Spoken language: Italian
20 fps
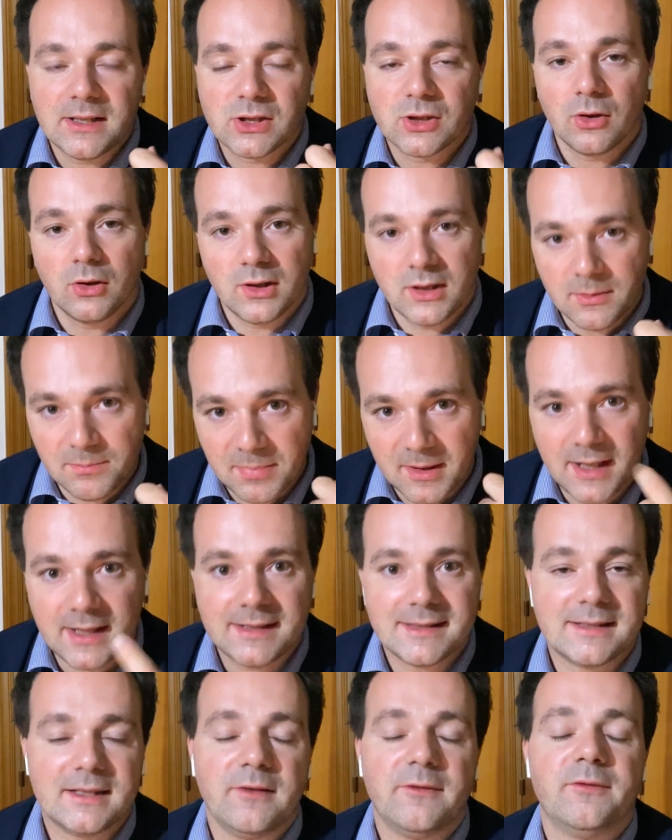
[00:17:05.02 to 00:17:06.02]
soldi,
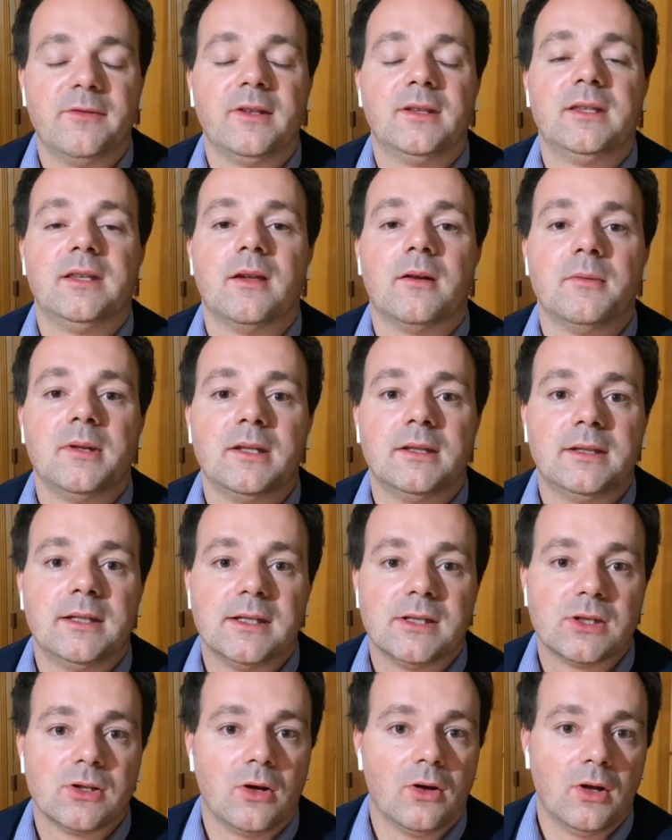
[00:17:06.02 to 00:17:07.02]
presta effettivamente i
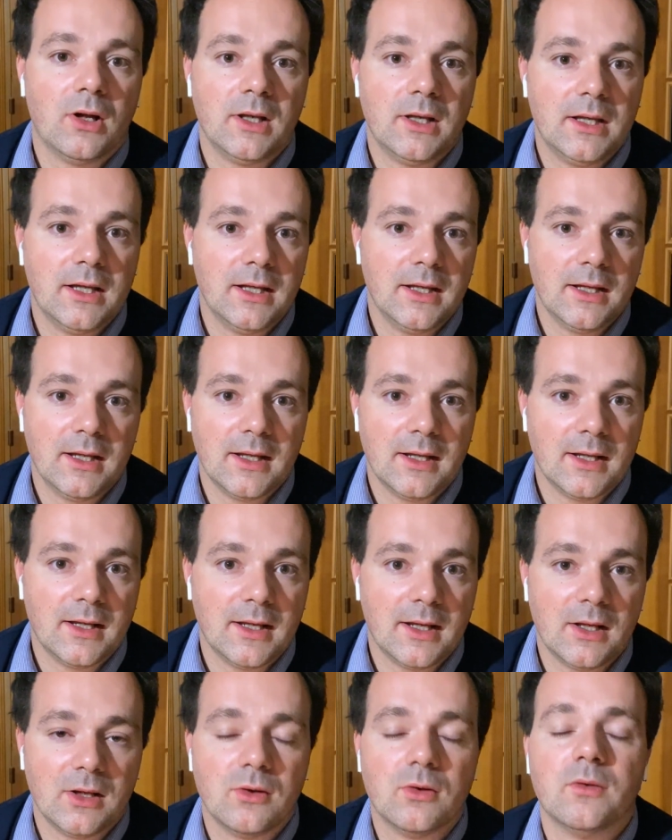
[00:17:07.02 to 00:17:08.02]
soldi eh,
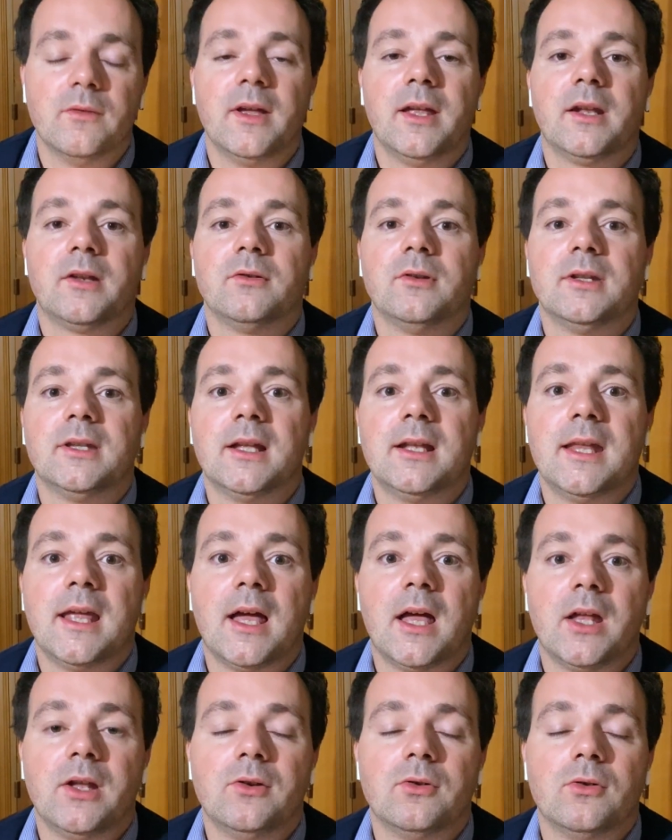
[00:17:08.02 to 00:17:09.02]
al governo
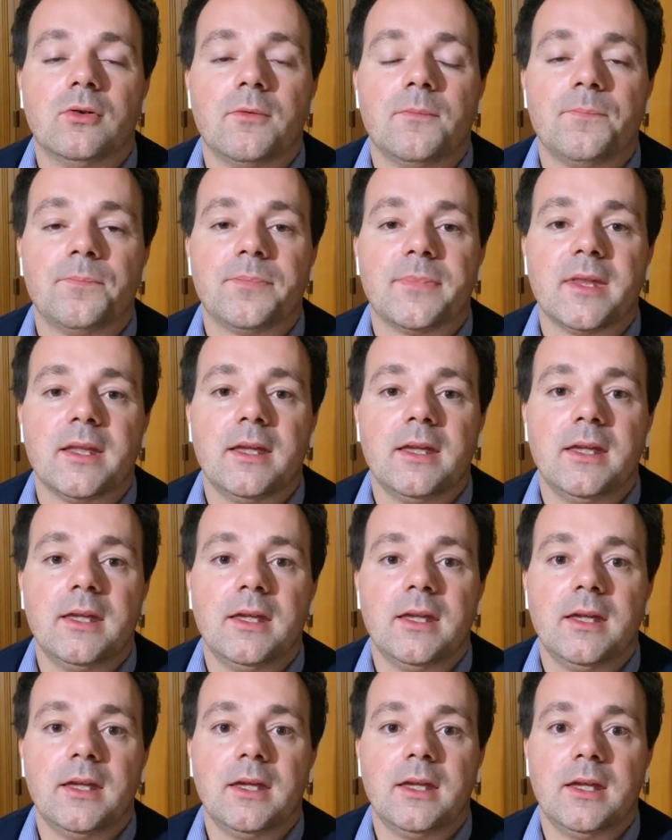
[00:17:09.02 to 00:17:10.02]
italiano
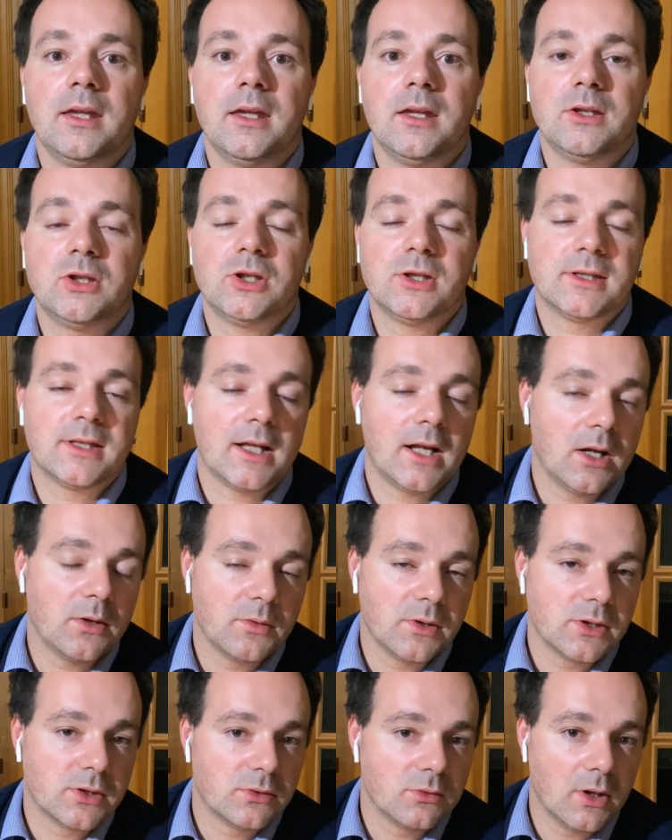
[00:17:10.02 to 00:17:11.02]
e ci sarà
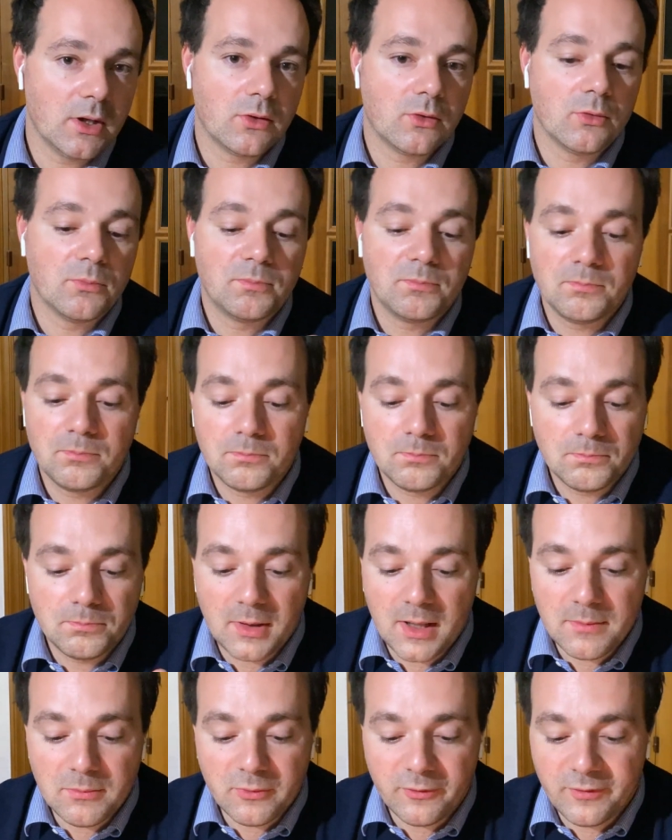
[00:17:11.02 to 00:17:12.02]
questo ecco,
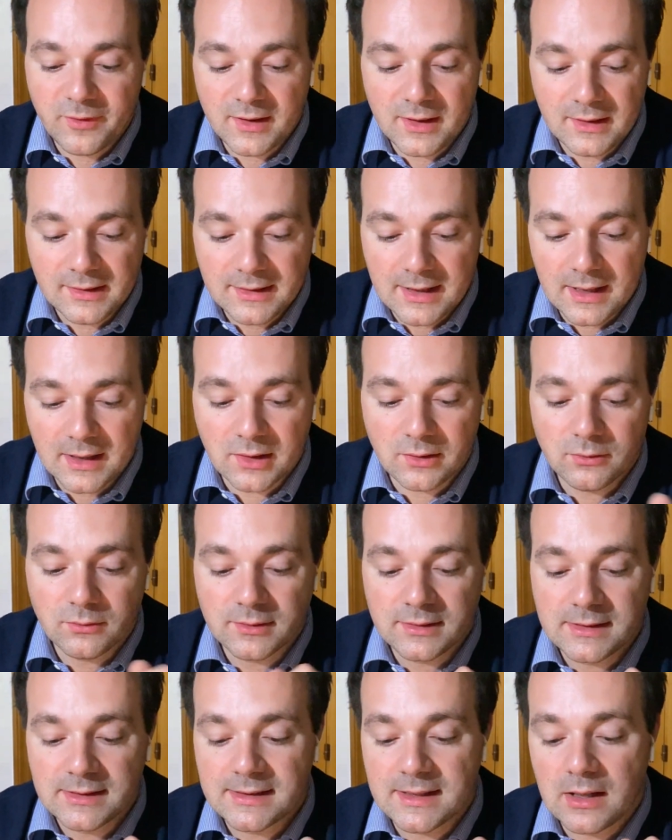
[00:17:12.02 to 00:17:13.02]
premio fedeltà che non
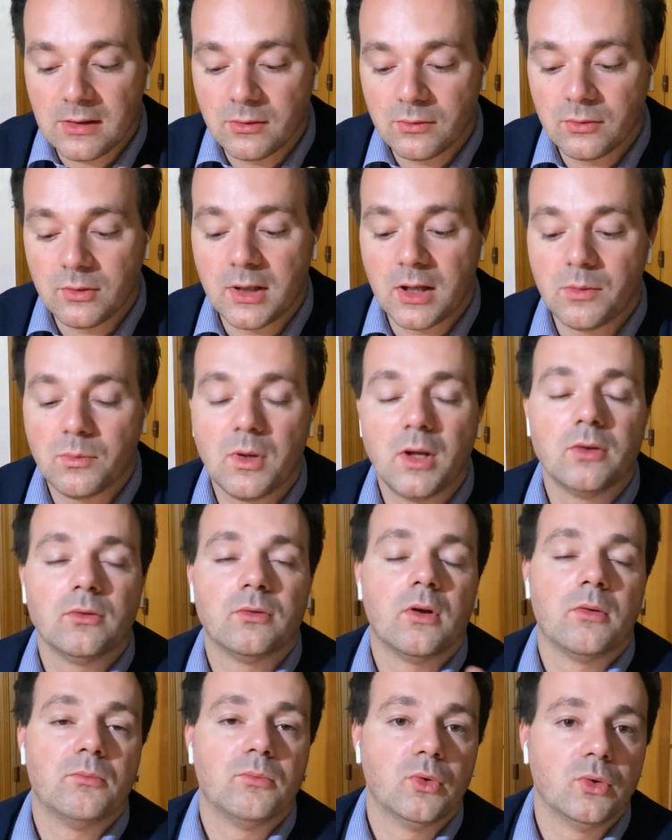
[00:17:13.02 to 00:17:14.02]
si sa ancora
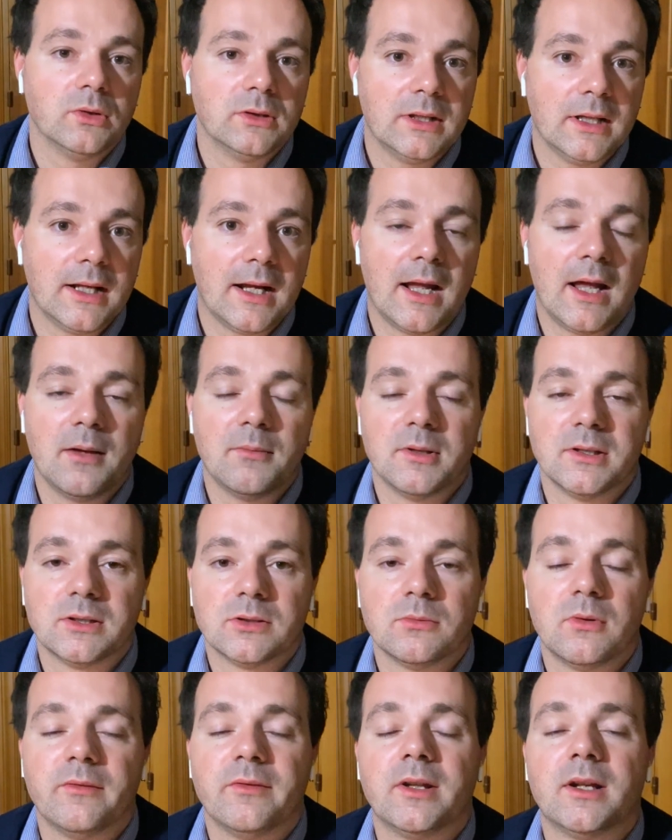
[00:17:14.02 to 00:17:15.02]
quanto ammonterà, ma
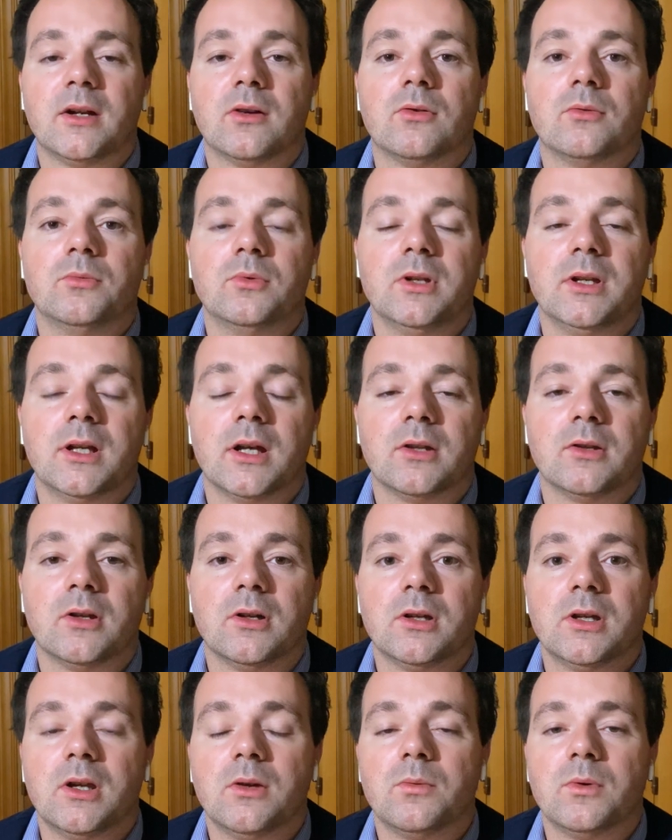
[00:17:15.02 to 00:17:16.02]
insomma verrà comunicato
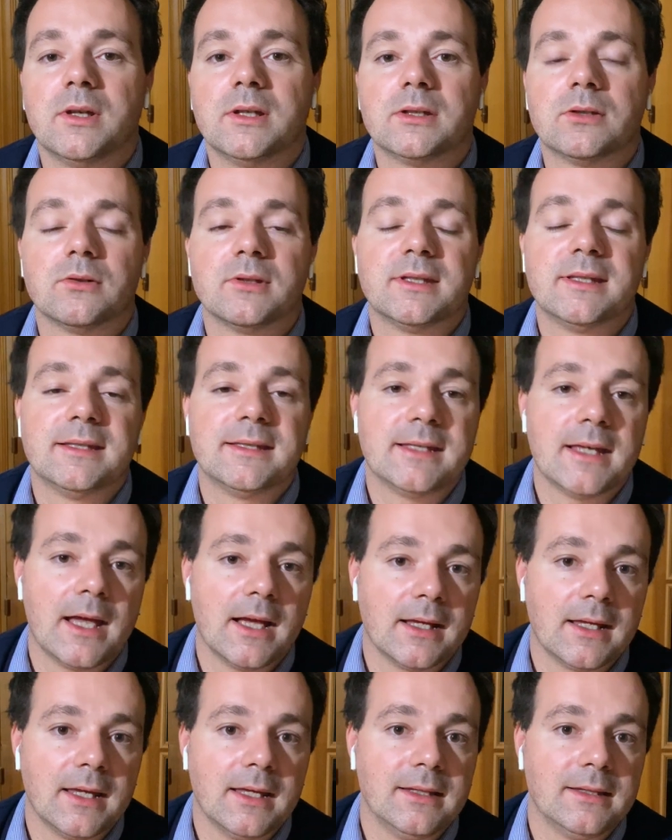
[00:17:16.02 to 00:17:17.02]
anche questo. Si
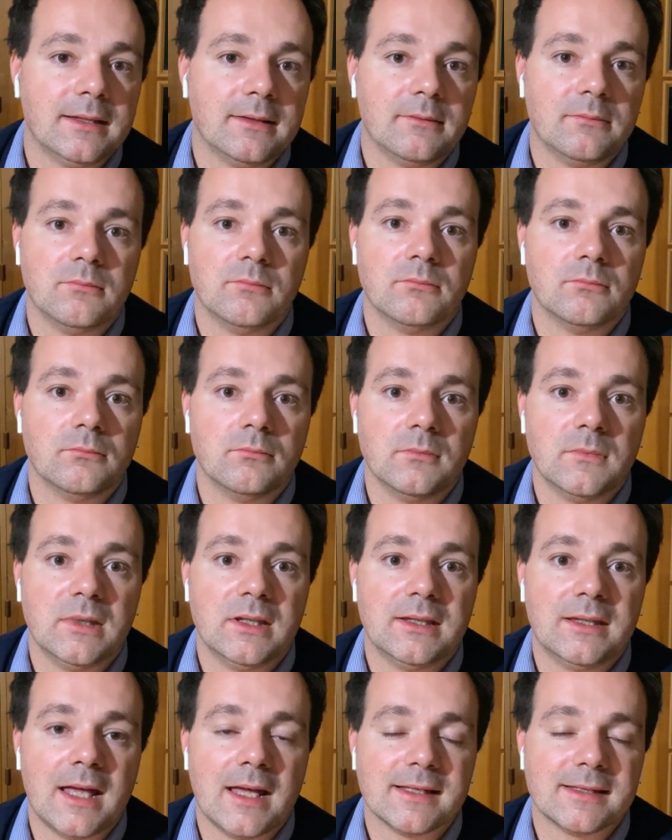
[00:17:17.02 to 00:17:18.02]
sa che i,
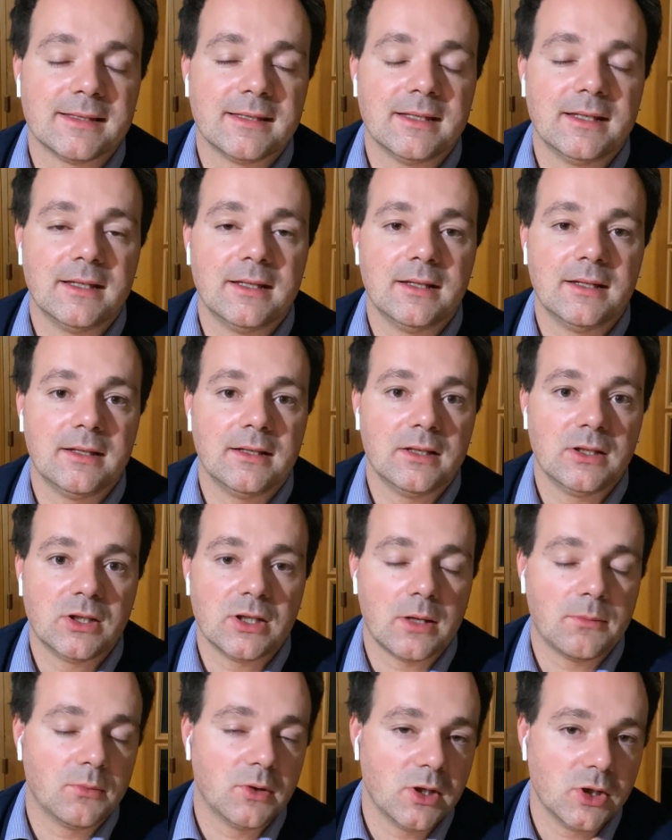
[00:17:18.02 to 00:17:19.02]
i tassi di,
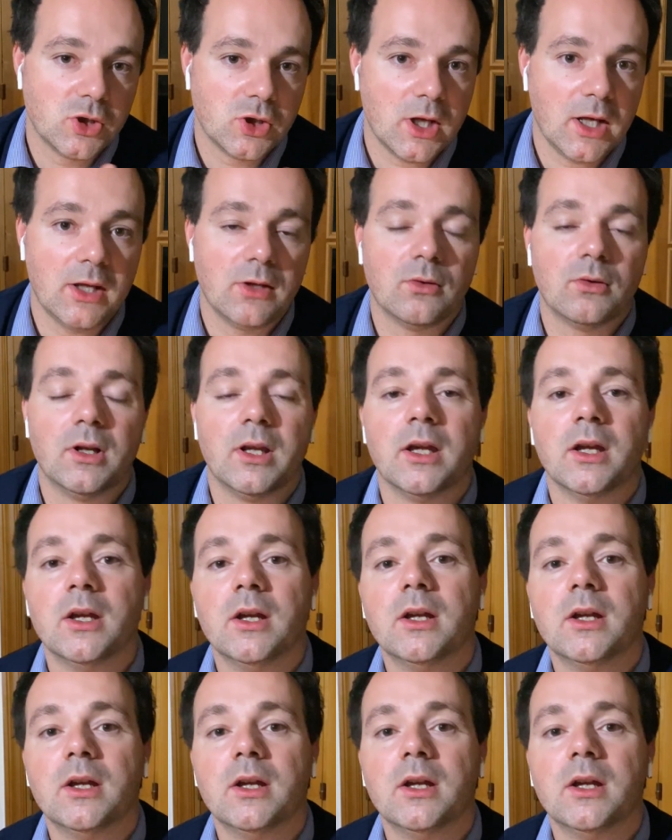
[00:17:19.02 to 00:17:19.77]
diciamo, le cedole